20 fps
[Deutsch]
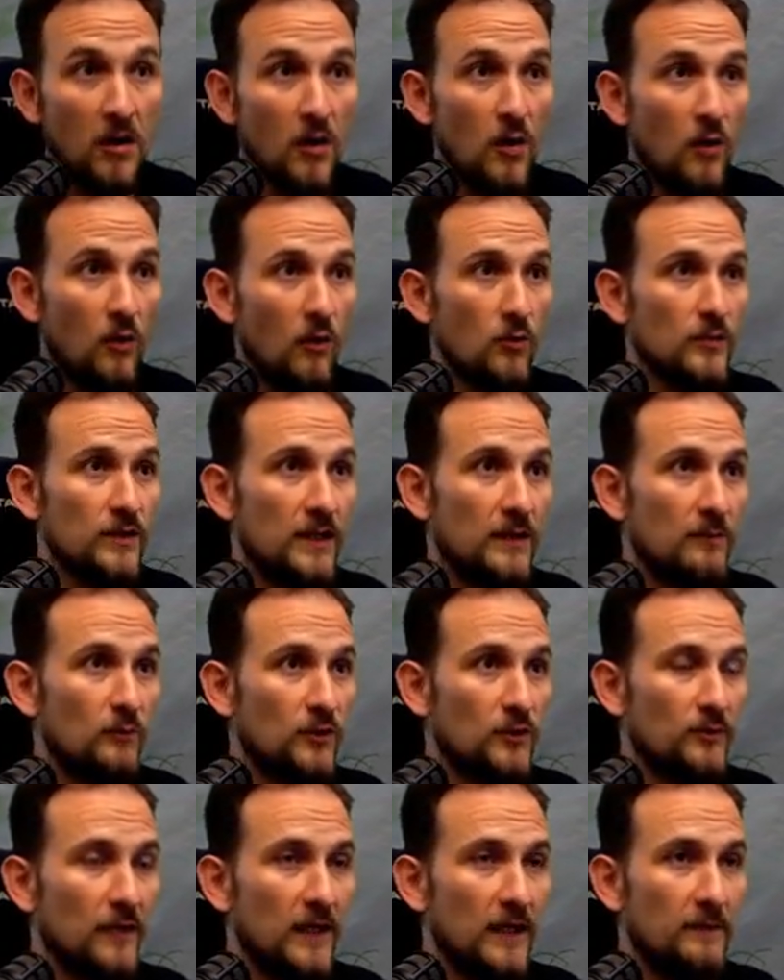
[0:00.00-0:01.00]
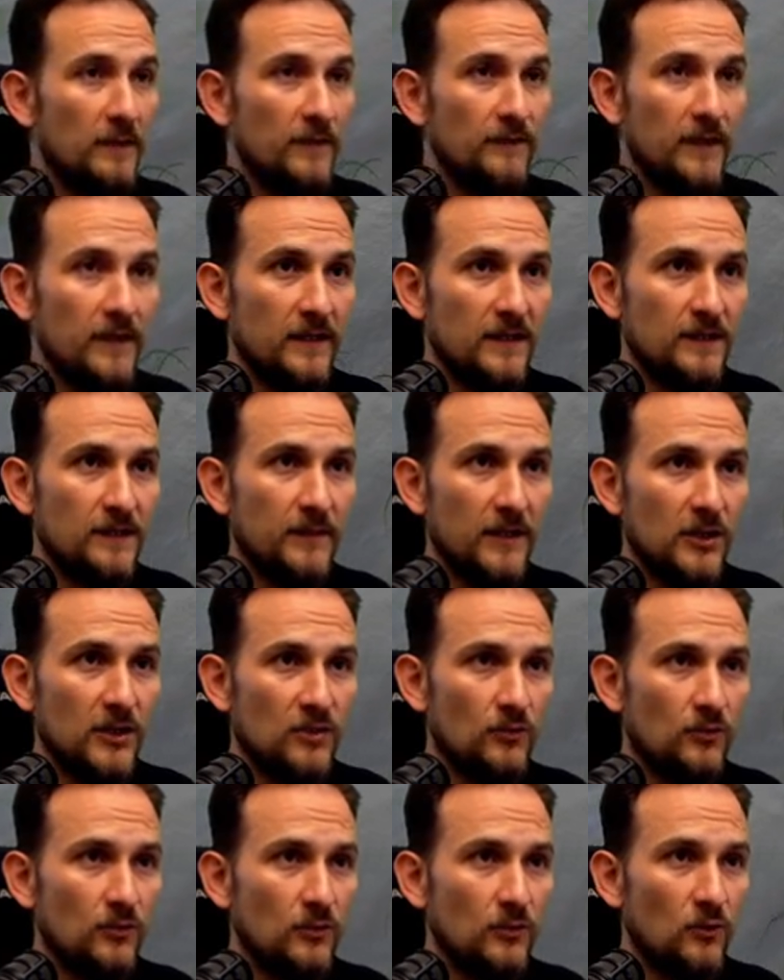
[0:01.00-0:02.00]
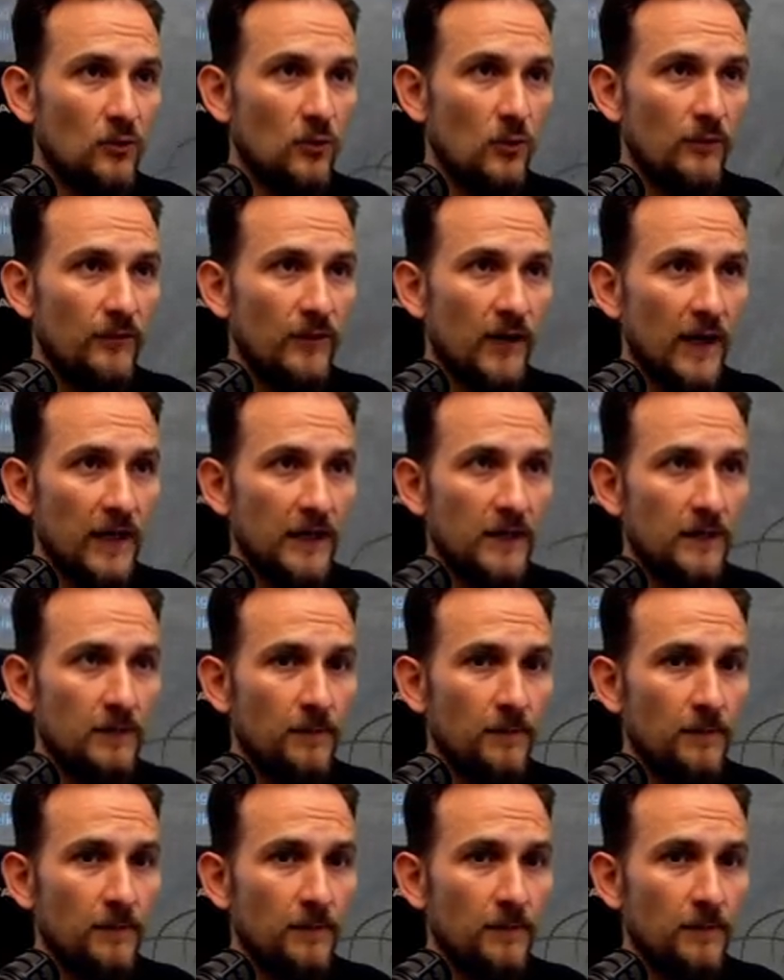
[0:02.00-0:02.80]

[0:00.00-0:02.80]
Und dann muss man halt mal wieder zwei Stunden grob warten.